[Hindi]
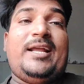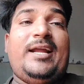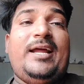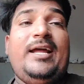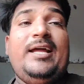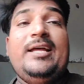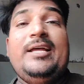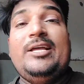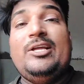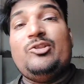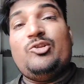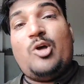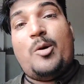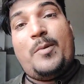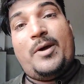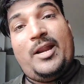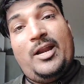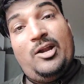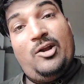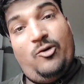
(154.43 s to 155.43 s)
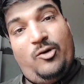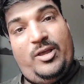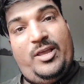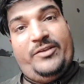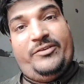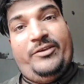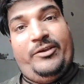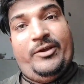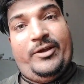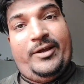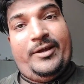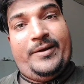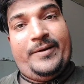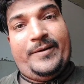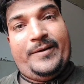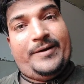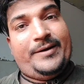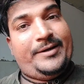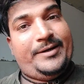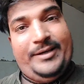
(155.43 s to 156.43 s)
रहा है तो हमारा नौ ए है
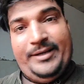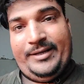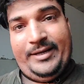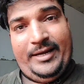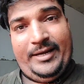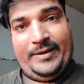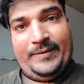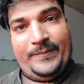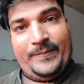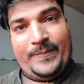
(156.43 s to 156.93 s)
ठीक है